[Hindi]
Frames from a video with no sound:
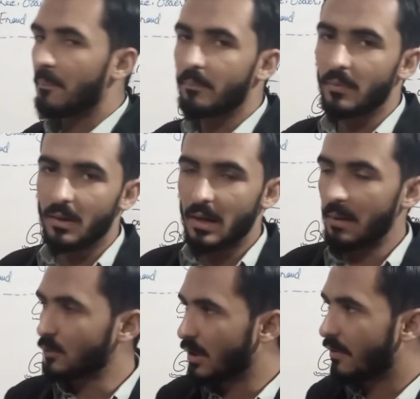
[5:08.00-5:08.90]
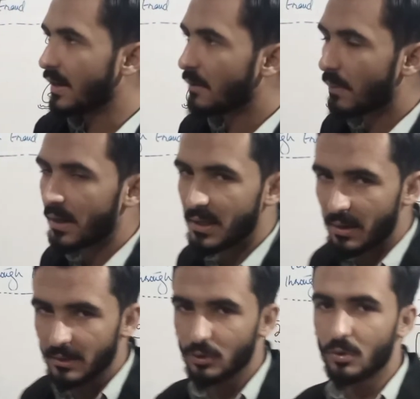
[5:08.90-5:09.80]
आप अब जो डिफेंडेंट पार्टी
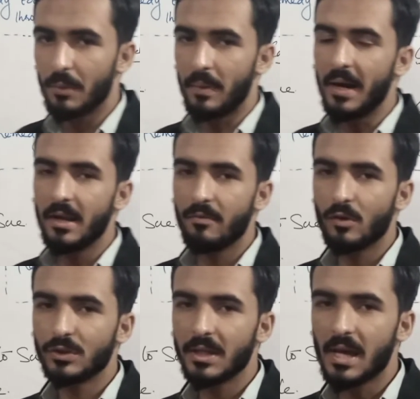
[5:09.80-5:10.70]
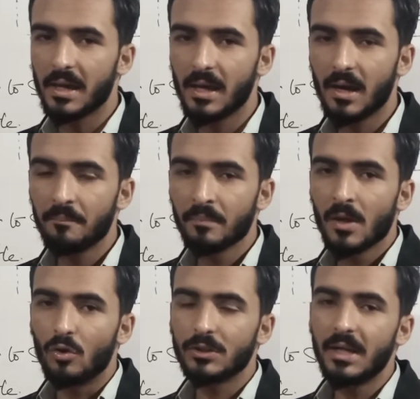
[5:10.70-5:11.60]
या जो प्लेंटिव है उसने क्या किया
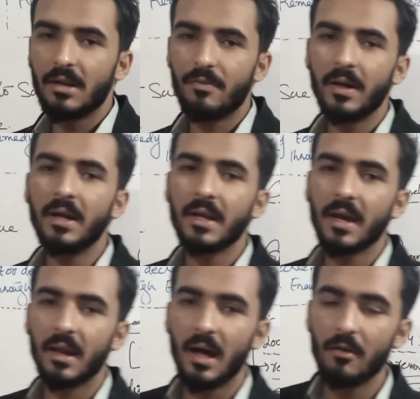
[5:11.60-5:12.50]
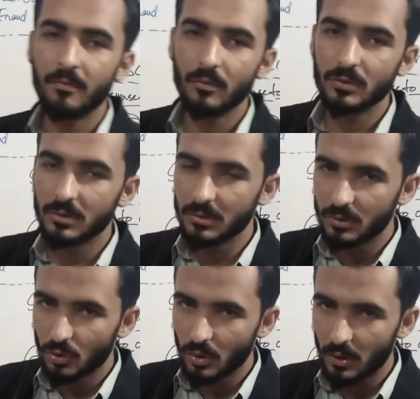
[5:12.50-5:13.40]
उसने डिफेंडेंट के ख़िलाफ़ उस
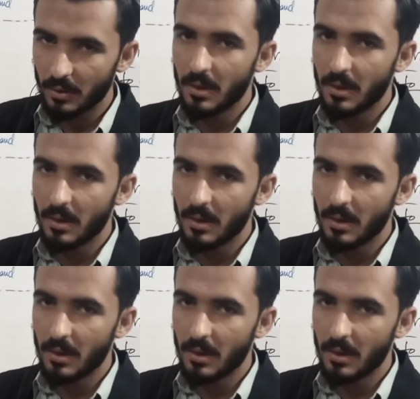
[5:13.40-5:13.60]
जो